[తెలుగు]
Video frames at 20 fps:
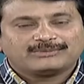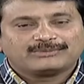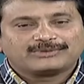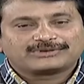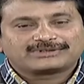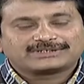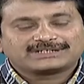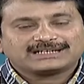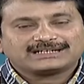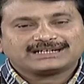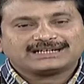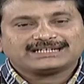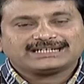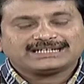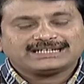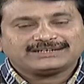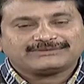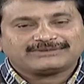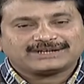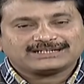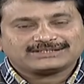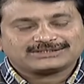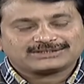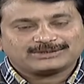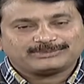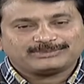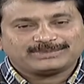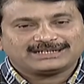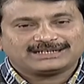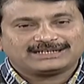ముఖ్యంగా ఈ
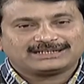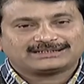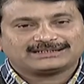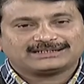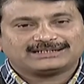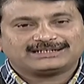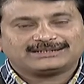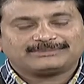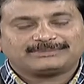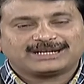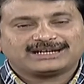వయసులో పిల్లలకి అంటే